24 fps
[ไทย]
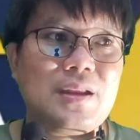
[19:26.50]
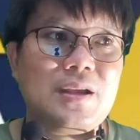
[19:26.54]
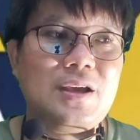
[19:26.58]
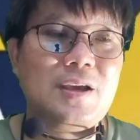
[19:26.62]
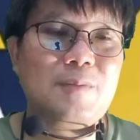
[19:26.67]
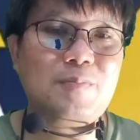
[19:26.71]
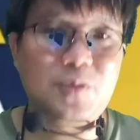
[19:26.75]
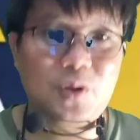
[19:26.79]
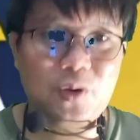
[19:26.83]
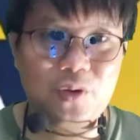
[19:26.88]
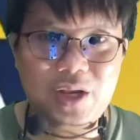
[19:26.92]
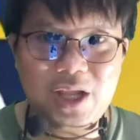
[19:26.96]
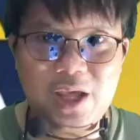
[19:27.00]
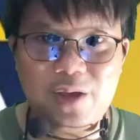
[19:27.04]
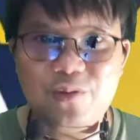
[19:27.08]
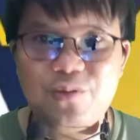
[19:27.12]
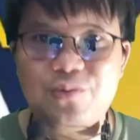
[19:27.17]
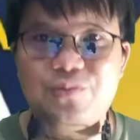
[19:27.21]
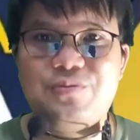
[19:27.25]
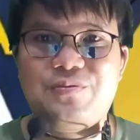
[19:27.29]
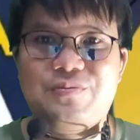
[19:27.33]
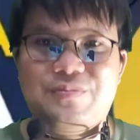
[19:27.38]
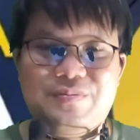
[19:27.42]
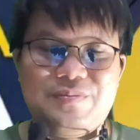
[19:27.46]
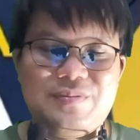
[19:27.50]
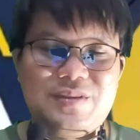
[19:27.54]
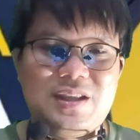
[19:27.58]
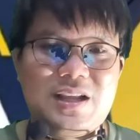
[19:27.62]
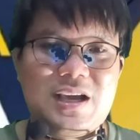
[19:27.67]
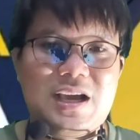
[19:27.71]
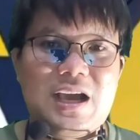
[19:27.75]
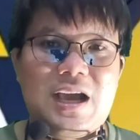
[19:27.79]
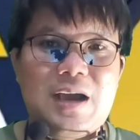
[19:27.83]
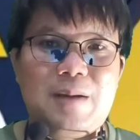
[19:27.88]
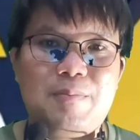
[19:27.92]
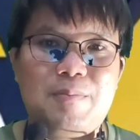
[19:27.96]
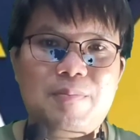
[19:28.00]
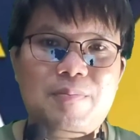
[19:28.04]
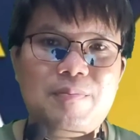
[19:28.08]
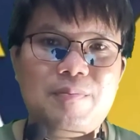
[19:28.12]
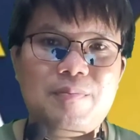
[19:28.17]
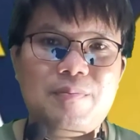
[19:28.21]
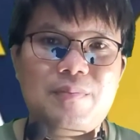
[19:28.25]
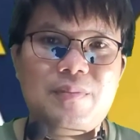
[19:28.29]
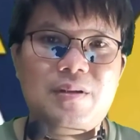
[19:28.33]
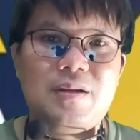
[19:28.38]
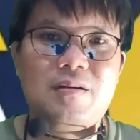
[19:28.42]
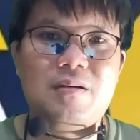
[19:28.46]
คริปโตนิวนะครับ
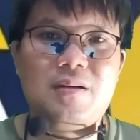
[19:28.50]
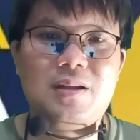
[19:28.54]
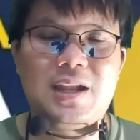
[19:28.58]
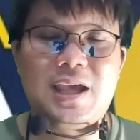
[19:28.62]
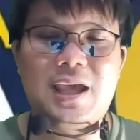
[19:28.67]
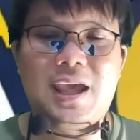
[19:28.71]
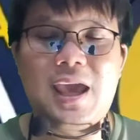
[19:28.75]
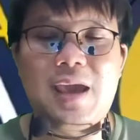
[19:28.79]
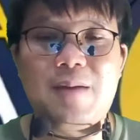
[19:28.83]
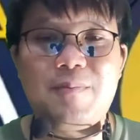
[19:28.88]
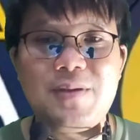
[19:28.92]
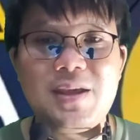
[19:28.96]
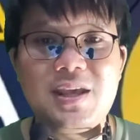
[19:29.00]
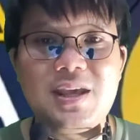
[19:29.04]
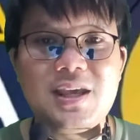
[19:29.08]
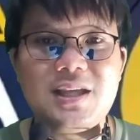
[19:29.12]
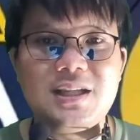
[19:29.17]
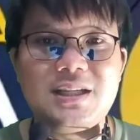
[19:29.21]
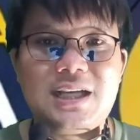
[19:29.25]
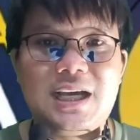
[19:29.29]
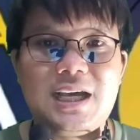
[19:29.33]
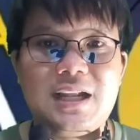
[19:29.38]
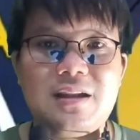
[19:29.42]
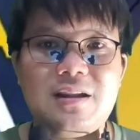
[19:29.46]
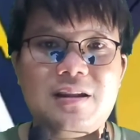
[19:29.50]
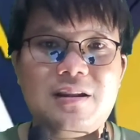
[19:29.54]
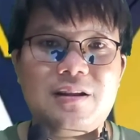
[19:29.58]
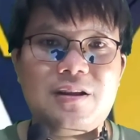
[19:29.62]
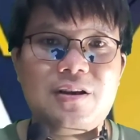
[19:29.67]
ในแอปพลิเคชัน